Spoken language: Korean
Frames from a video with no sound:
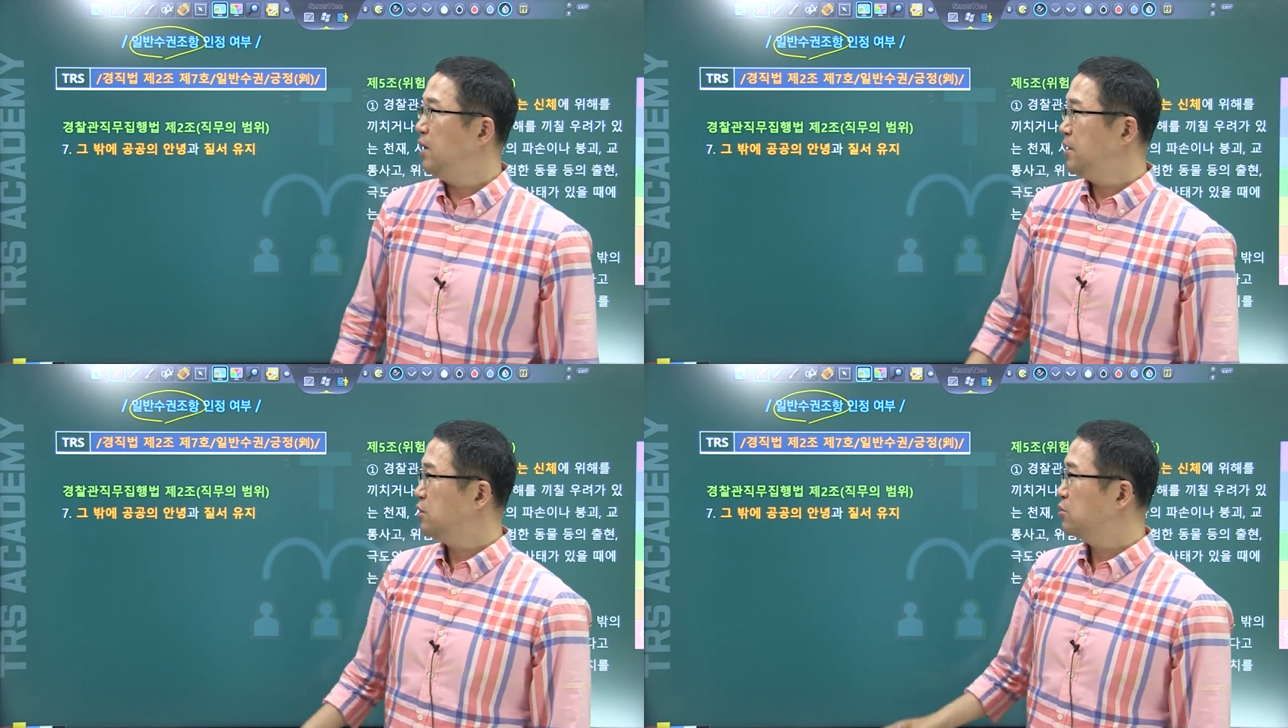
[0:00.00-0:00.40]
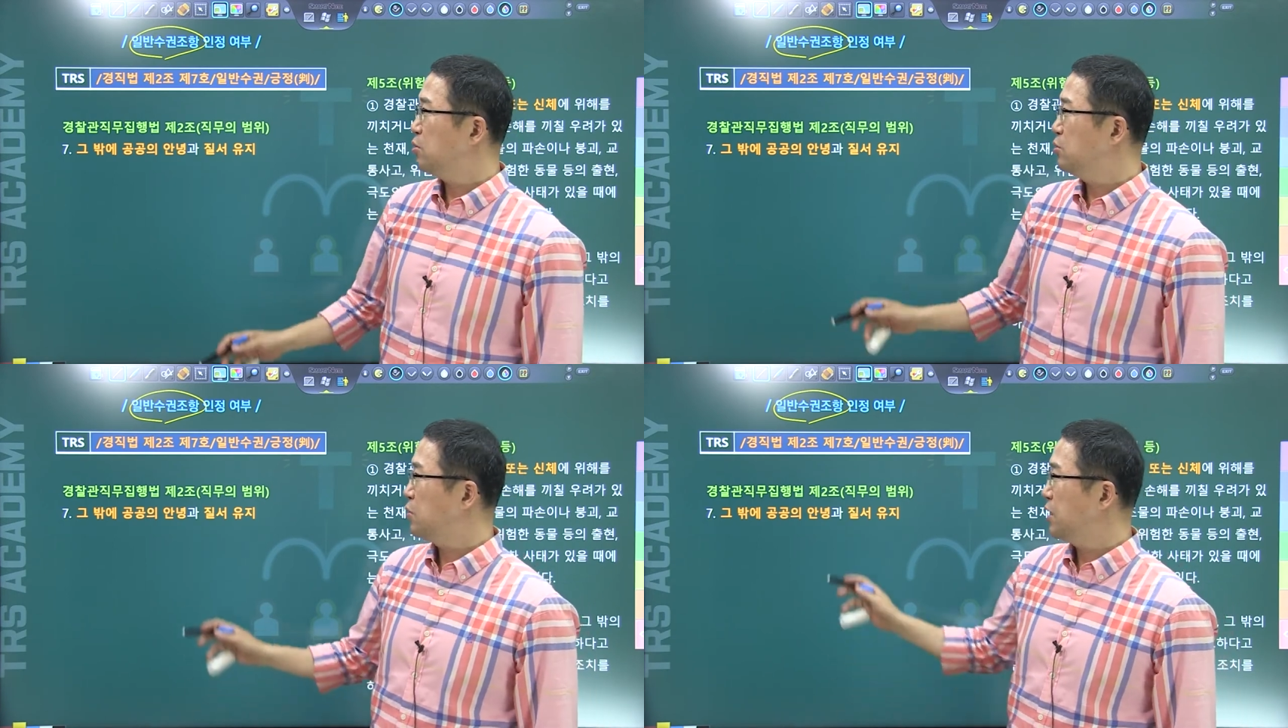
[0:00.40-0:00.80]
일반적
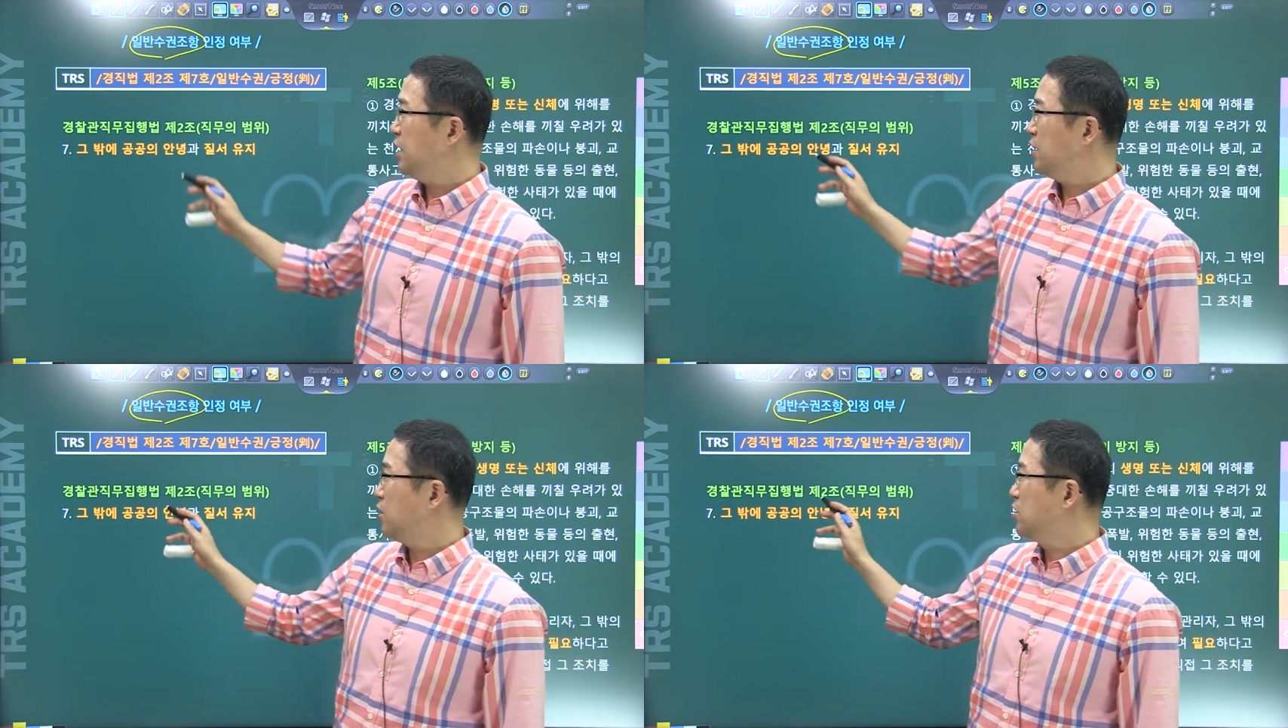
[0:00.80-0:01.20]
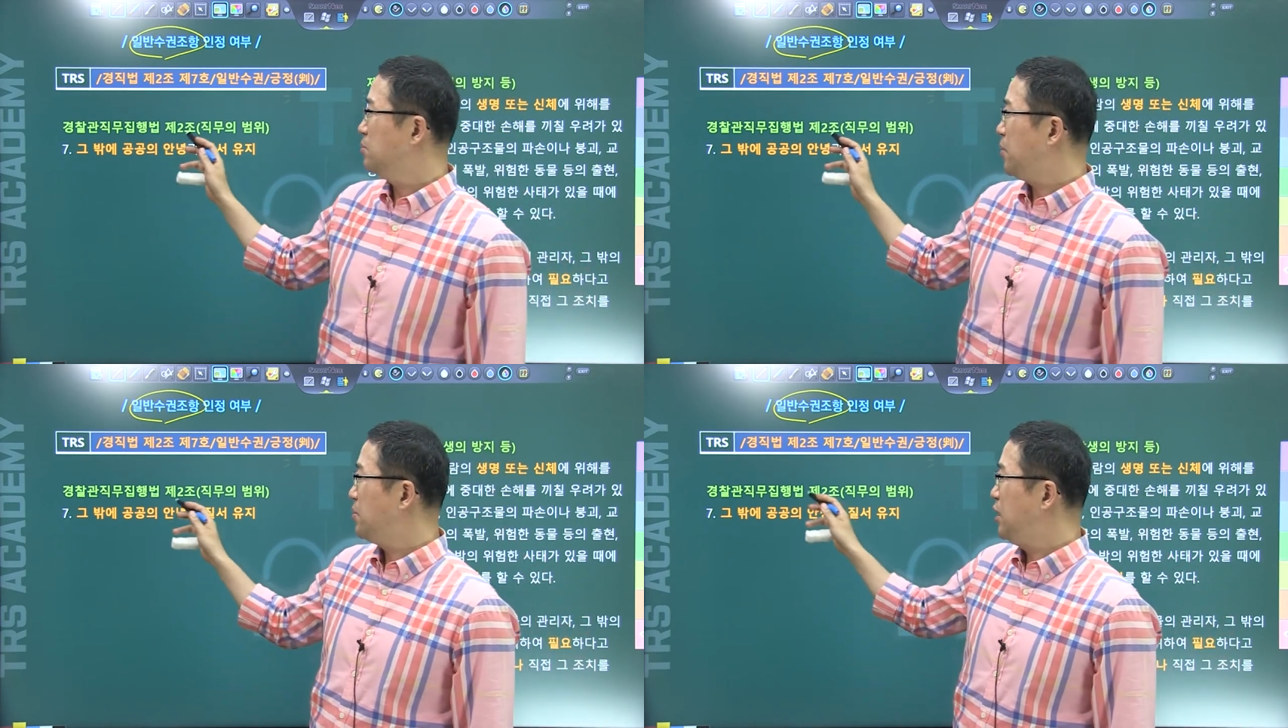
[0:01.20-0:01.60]
수권조항이
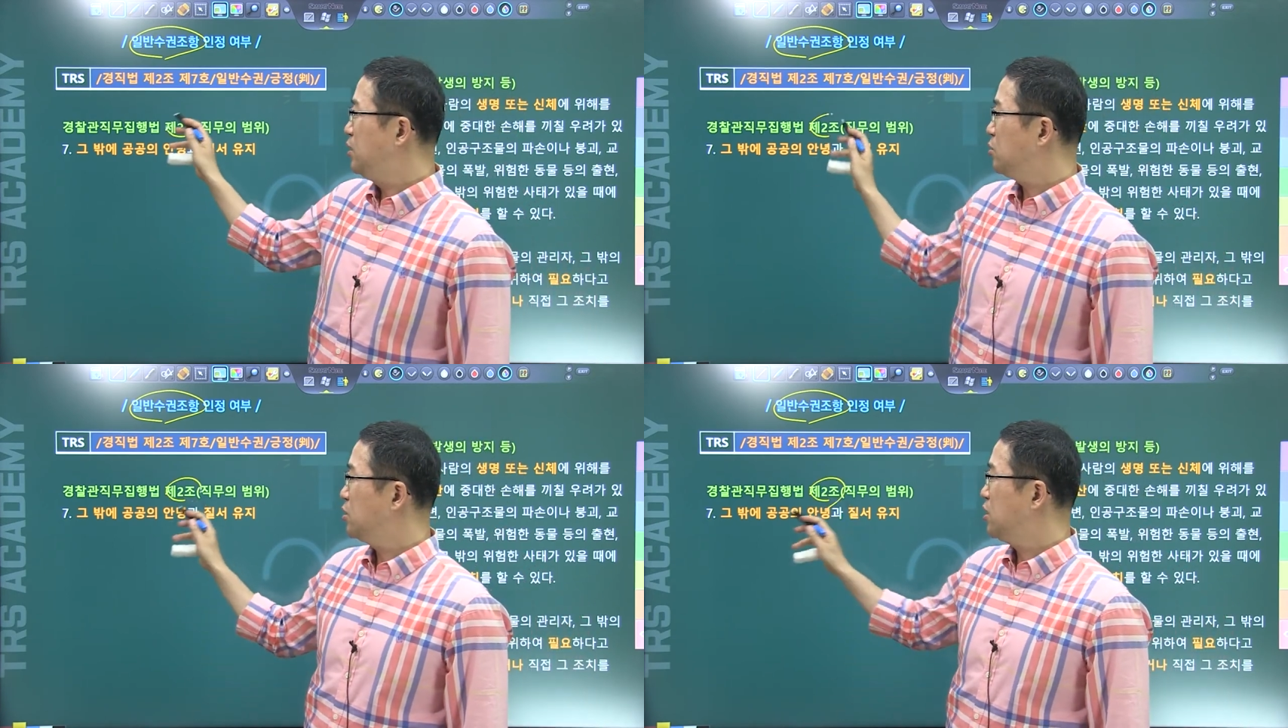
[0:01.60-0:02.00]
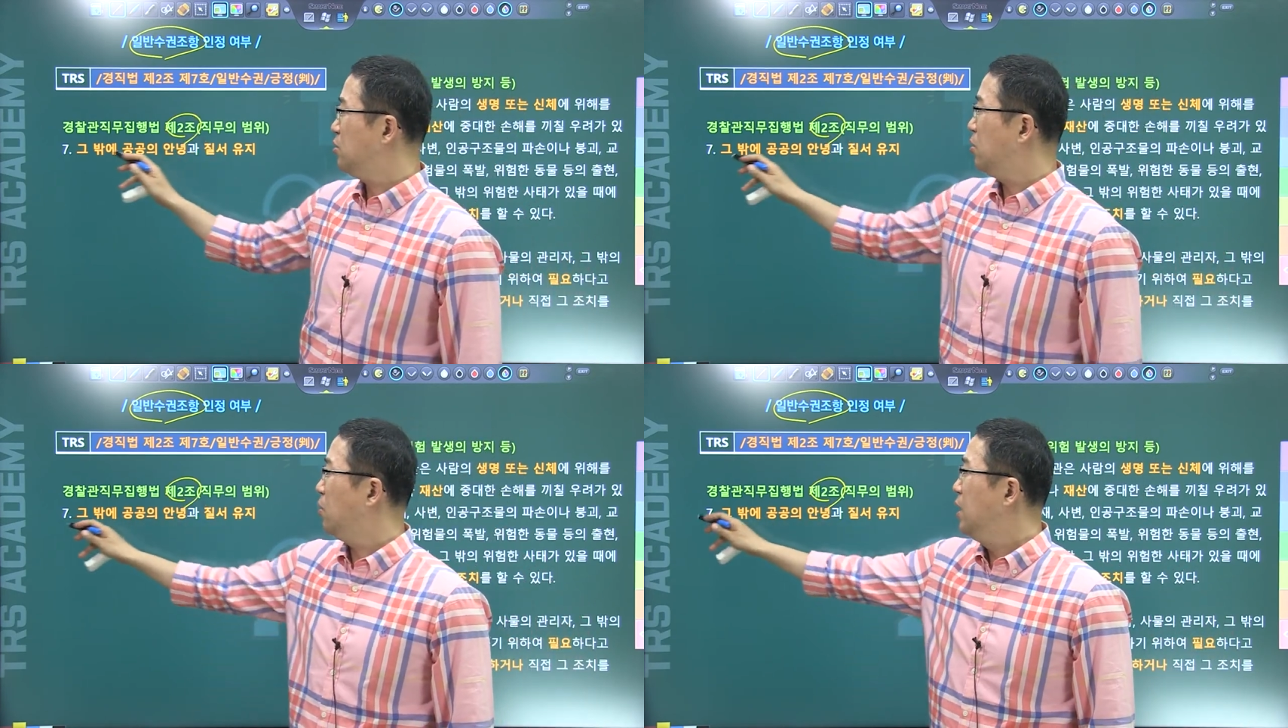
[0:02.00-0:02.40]
경지법 2조
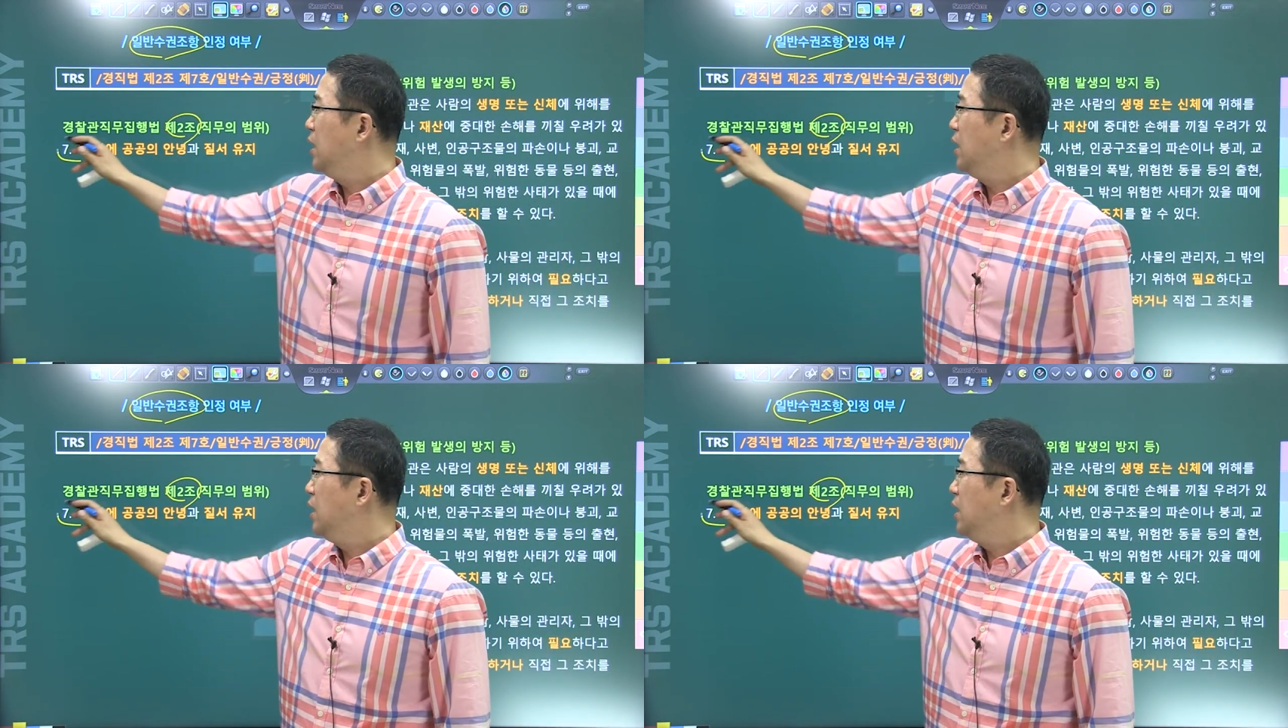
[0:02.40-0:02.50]
7호